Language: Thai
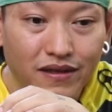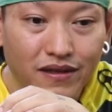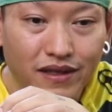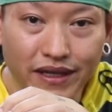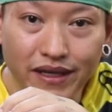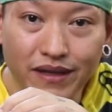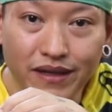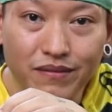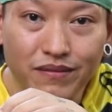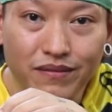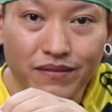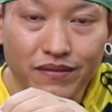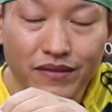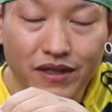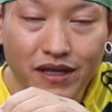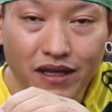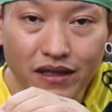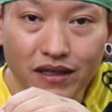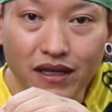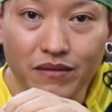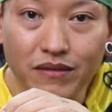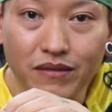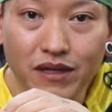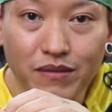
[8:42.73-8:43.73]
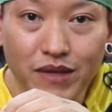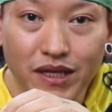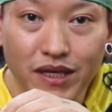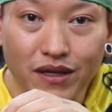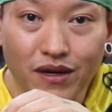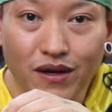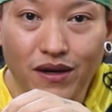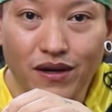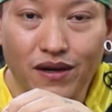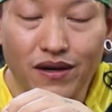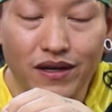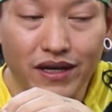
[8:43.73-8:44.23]
ดื่มเครื่องดื่มที่มีแอล
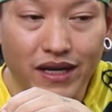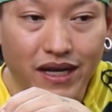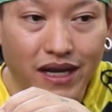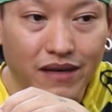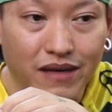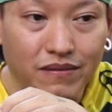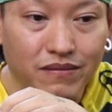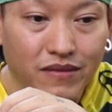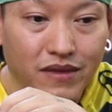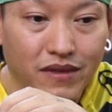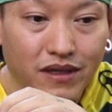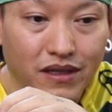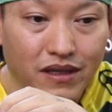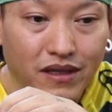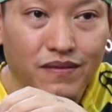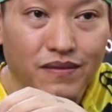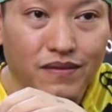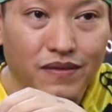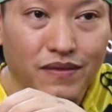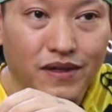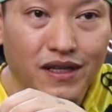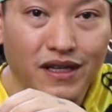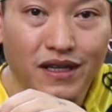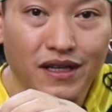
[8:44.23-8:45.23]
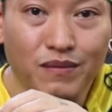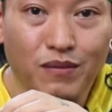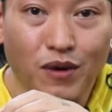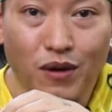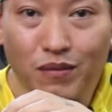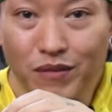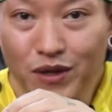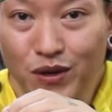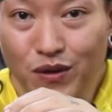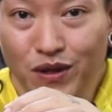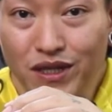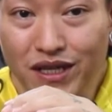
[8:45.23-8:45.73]
กอฮอล์นะครับ คือผม
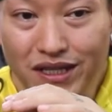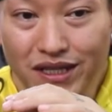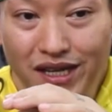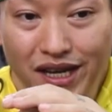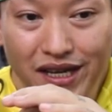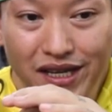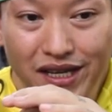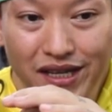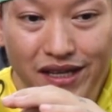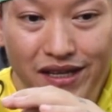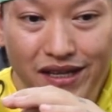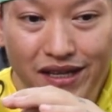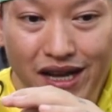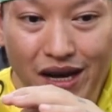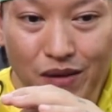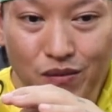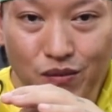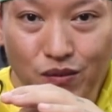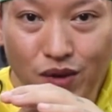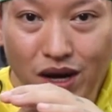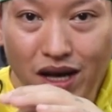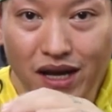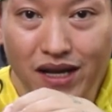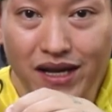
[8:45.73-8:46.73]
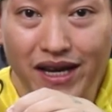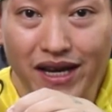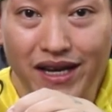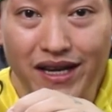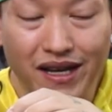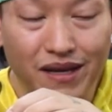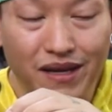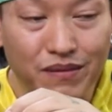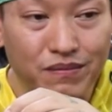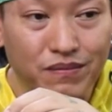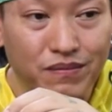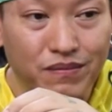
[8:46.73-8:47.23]
ไม่รู้จะใช้คำว่าอะไร
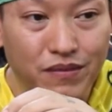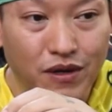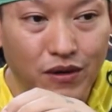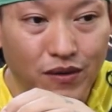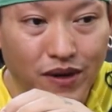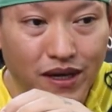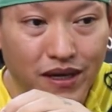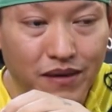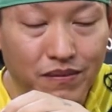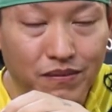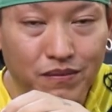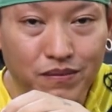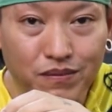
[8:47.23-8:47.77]
นะครับ เพราะว่า